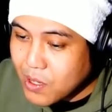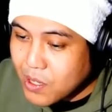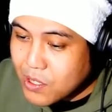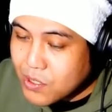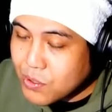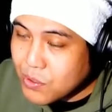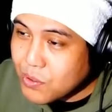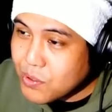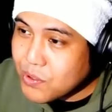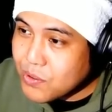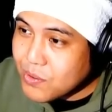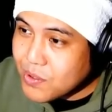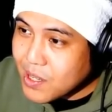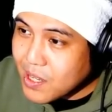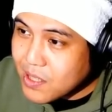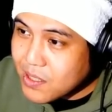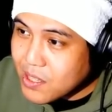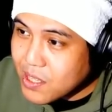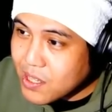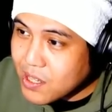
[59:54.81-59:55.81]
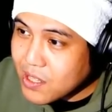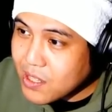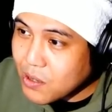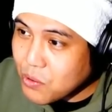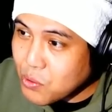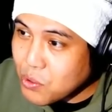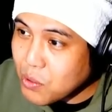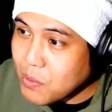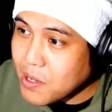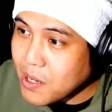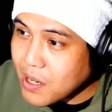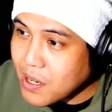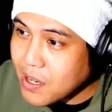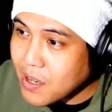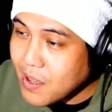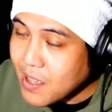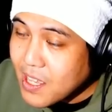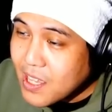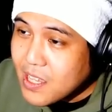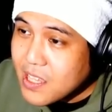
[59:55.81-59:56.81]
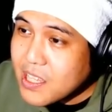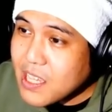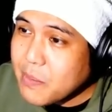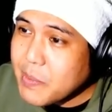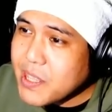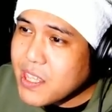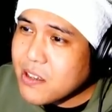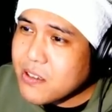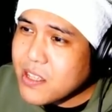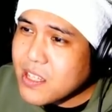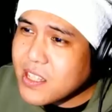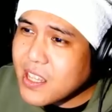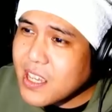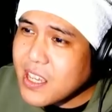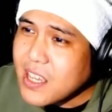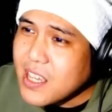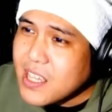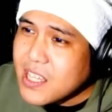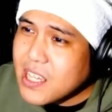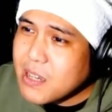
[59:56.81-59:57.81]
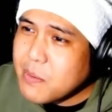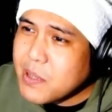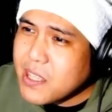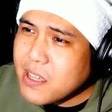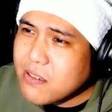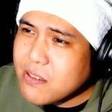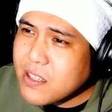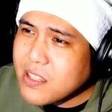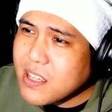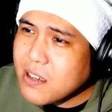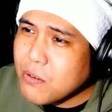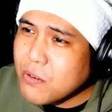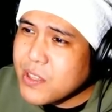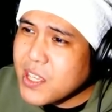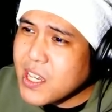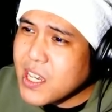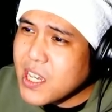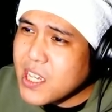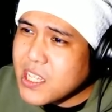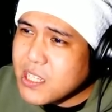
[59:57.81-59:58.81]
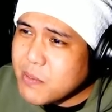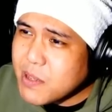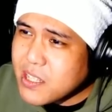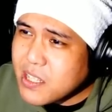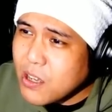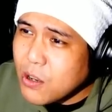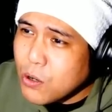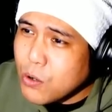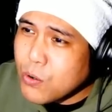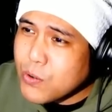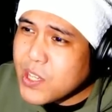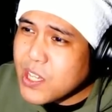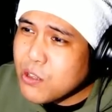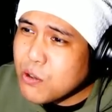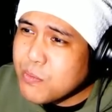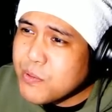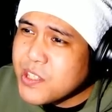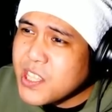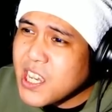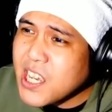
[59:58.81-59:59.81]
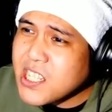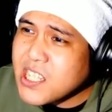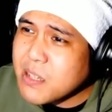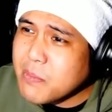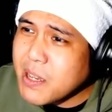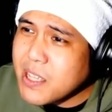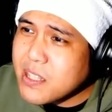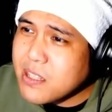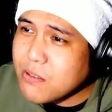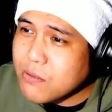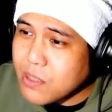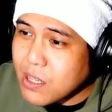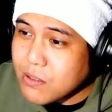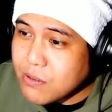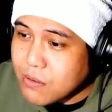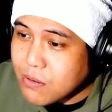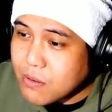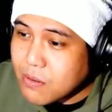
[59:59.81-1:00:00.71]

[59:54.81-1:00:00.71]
その瞬間出てきた言葉が「やめてください、やめてください、お願いします、織田信長様」って言ったんですよ。